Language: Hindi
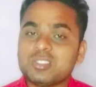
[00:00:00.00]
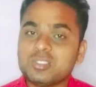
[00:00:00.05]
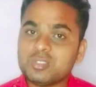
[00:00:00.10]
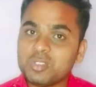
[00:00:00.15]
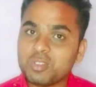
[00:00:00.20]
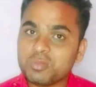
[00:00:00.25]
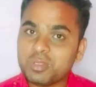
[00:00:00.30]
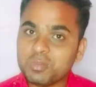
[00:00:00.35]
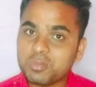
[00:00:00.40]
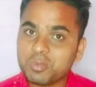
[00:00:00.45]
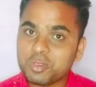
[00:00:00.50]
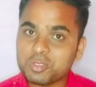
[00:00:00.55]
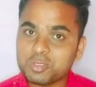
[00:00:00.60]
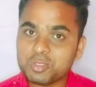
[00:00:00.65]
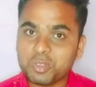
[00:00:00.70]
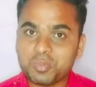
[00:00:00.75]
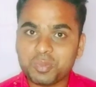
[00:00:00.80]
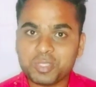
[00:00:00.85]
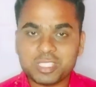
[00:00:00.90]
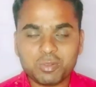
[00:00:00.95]
जो भी पोस्ट
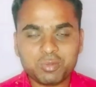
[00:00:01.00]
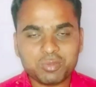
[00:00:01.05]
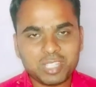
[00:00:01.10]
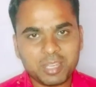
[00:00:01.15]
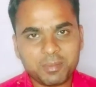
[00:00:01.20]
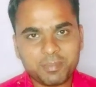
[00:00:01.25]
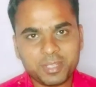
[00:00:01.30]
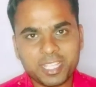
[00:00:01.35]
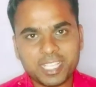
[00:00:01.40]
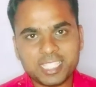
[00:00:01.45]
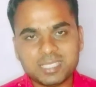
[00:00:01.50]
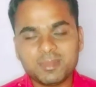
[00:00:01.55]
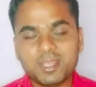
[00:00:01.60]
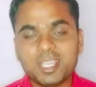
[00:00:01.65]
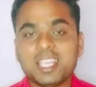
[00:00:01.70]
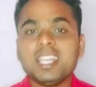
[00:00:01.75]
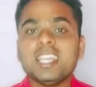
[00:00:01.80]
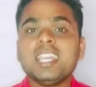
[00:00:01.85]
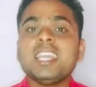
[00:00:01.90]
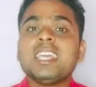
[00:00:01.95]
ऑफिस है उत्तर प्रदेश में
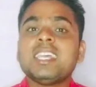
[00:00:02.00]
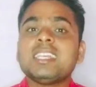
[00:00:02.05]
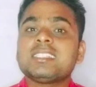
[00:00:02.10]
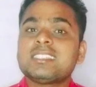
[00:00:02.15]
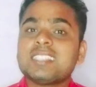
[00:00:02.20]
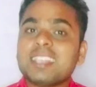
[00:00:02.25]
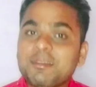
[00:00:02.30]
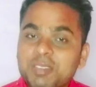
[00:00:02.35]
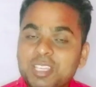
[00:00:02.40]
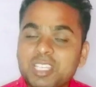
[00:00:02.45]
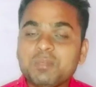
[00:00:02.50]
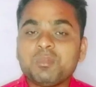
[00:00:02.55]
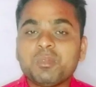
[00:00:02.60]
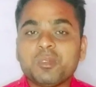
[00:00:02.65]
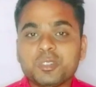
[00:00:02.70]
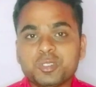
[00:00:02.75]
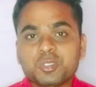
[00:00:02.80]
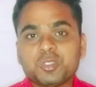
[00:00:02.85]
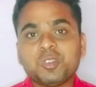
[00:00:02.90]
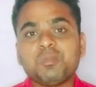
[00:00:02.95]
सभी
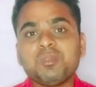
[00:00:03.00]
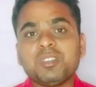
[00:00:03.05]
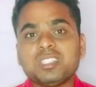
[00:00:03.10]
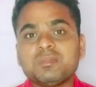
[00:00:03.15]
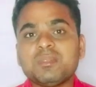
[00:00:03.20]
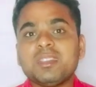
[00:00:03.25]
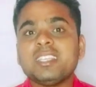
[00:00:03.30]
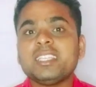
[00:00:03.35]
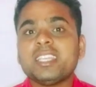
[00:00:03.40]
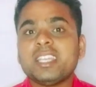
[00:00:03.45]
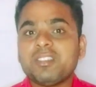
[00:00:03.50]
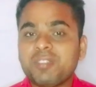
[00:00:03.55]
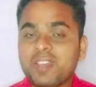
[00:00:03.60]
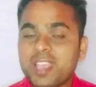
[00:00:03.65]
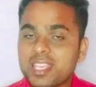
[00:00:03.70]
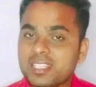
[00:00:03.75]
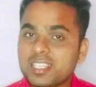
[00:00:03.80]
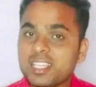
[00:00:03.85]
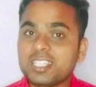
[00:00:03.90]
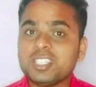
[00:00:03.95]
पोस्ट ऑफिस में ये
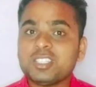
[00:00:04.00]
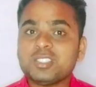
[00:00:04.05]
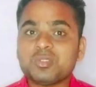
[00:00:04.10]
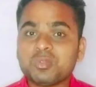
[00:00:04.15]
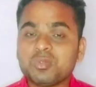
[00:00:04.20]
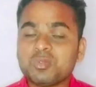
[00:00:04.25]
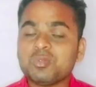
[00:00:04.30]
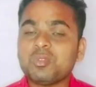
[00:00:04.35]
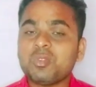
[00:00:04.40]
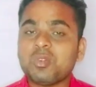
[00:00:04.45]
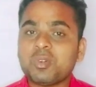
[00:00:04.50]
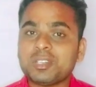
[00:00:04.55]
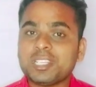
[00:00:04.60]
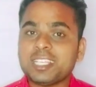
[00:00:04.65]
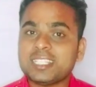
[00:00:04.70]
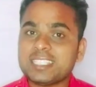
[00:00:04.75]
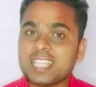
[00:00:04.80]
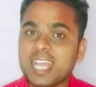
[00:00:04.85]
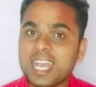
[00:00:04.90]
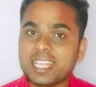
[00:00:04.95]
फैसिलिटी शुरू
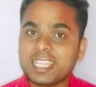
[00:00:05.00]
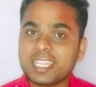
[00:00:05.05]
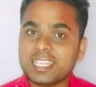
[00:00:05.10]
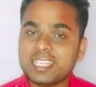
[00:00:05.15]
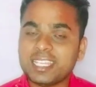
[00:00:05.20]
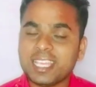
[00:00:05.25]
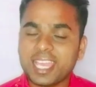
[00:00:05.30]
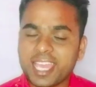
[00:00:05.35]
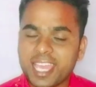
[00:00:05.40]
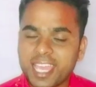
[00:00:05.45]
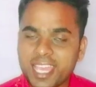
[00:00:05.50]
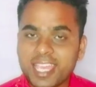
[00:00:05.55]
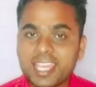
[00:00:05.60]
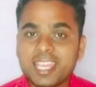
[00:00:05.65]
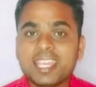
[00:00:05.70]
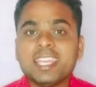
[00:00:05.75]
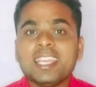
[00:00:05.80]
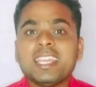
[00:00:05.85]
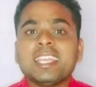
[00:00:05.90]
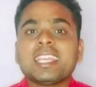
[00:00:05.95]
होने जा रही है
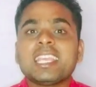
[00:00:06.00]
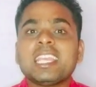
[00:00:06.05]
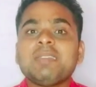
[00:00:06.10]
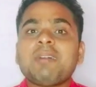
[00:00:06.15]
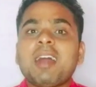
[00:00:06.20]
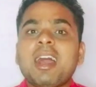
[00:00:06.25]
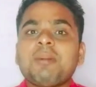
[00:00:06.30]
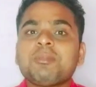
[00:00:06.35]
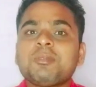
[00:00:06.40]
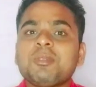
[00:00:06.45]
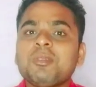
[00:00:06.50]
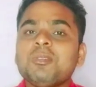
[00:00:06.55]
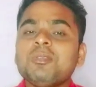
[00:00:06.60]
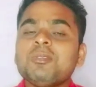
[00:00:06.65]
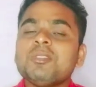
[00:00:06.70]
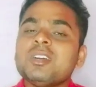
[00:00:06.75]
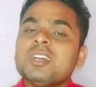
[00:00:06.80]
कि आपको